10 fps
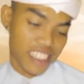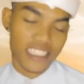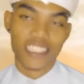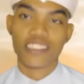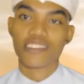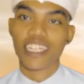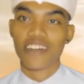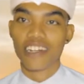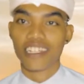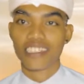
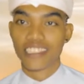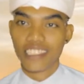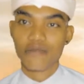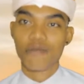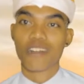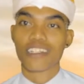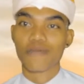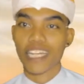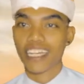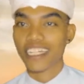Tentunya orangnya seni membuat
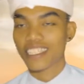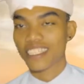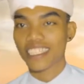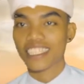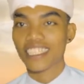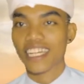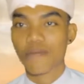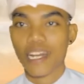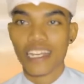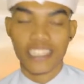pak ininya
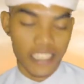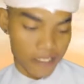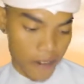kepalanya